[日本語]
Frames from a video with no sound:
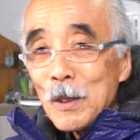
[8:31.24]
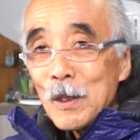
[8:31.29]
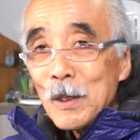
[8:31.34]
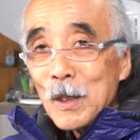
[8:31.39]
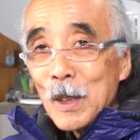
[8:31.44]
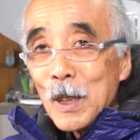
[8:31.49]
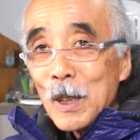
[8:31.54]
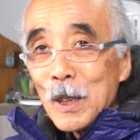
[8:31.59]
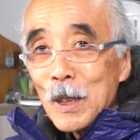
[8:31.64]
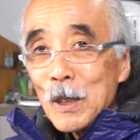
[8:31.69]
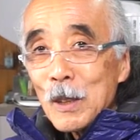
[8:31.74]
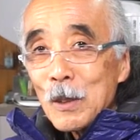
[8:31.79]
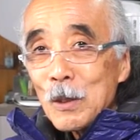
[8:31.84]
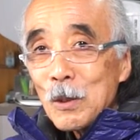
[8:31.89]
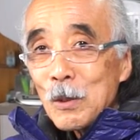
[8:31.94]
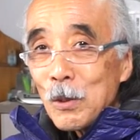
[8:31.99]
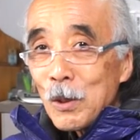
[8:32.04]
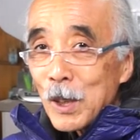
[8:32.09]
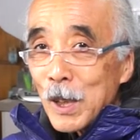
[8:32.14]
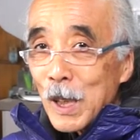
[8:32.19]
ね、
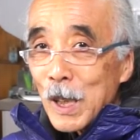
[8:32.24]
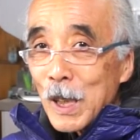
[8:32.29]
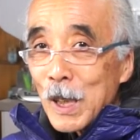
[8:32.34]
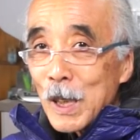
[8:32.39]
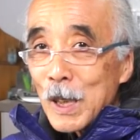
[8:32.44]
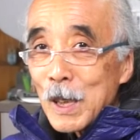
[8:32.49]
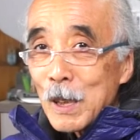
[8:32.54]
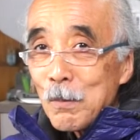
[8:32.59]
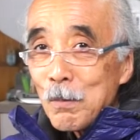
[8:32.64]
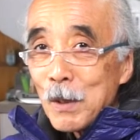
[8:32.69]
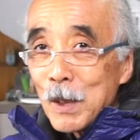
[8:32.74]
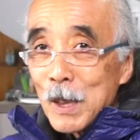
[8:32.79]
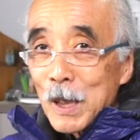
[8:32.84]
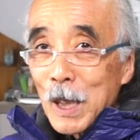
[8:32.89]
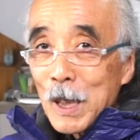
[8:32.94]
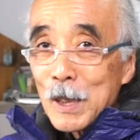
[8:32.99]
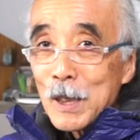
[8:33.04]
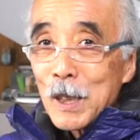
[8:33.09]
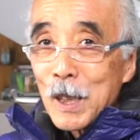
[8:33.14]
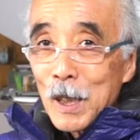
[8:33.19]
それがやっぱり
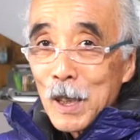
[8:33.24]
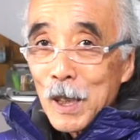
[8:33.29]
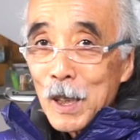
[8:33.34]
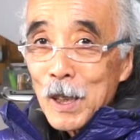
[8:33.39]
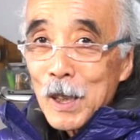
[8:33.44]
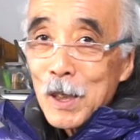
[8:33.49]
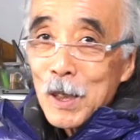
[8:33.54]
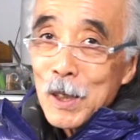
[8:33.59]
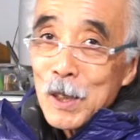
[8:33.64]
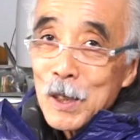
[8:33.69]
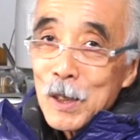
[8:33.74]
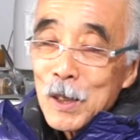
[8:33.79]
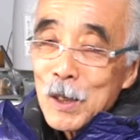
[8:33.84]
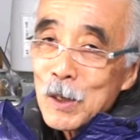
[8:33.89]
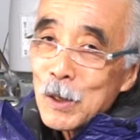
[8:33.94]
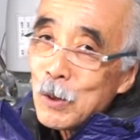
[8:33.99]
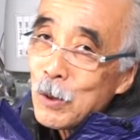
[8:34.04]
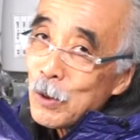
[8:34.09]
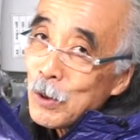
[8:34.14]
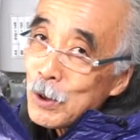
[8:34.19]
大事かな
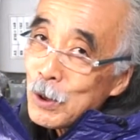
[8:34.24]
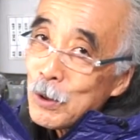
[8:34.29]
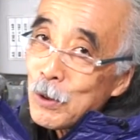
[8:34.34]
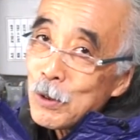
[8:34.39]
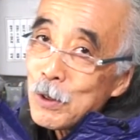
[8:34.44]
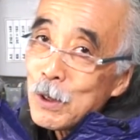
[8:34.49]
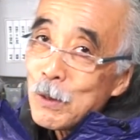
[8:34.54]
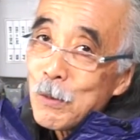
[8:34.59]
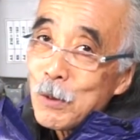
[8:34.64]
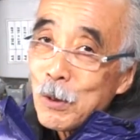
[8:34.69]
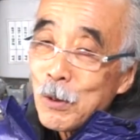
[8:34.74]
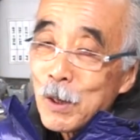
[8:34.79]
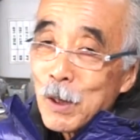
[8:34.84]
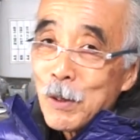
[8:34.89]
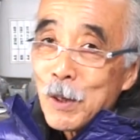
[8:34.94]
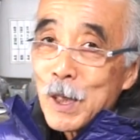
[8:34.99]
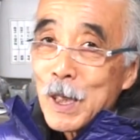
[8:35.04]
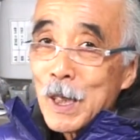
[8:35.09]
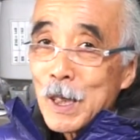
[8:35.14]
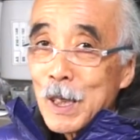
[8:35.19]
どの仕事でもそうか
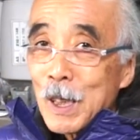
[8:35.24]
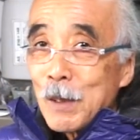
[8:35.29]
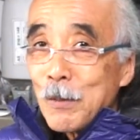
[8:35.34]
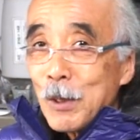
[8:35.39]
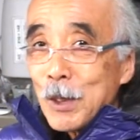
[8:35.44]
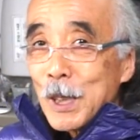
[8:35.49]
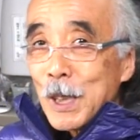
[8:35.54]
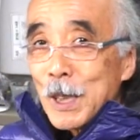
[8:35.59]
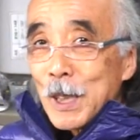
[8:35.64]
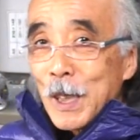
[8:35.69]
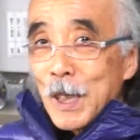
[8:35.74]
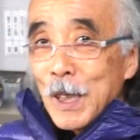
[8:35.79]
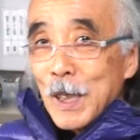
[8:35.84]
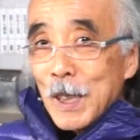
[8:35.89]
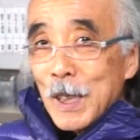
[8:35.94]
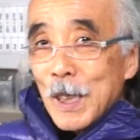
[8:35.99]
分からんなもしかしたら